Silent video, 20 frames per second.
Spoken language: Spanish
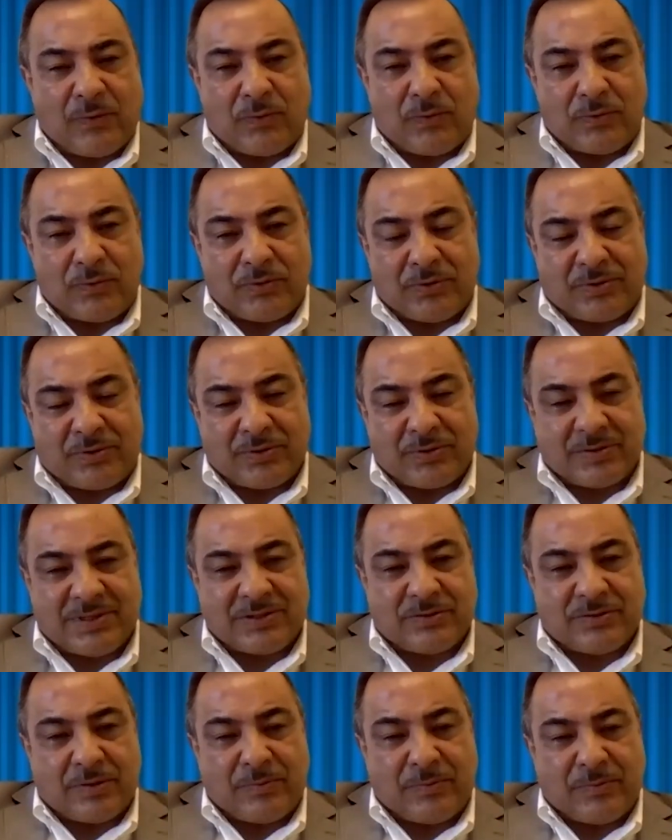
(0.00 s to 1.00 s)
juntos,
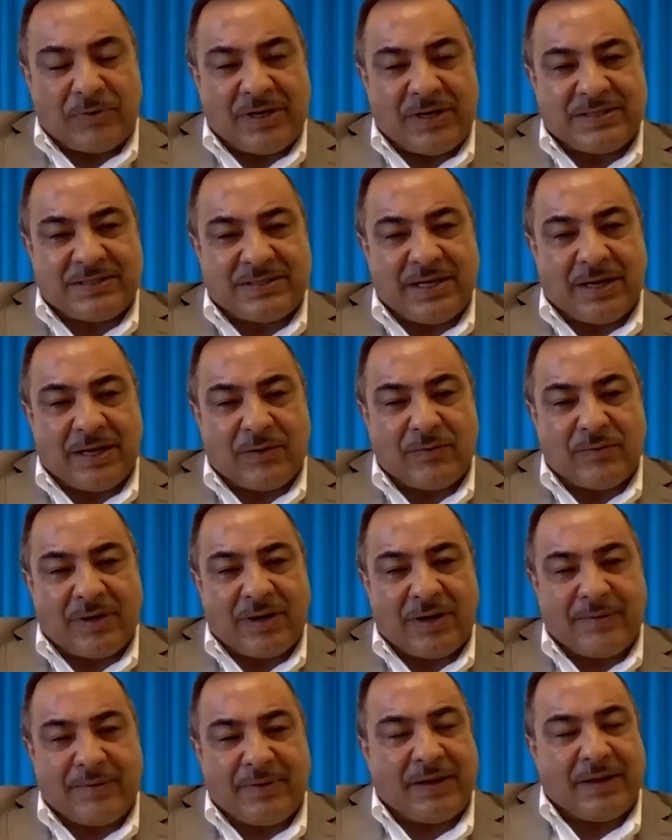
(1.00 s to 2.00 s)
es como iniciar un
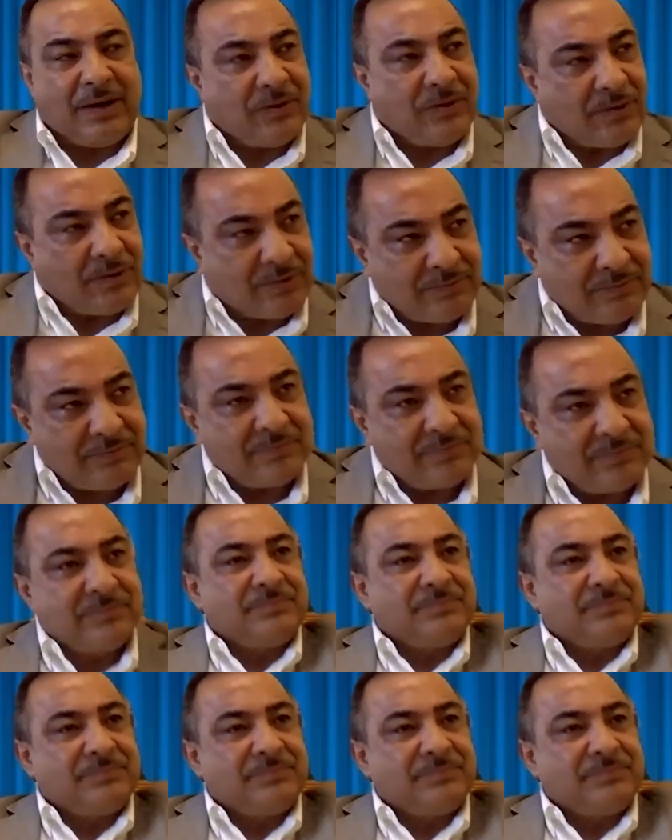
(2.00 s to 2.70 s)
camino,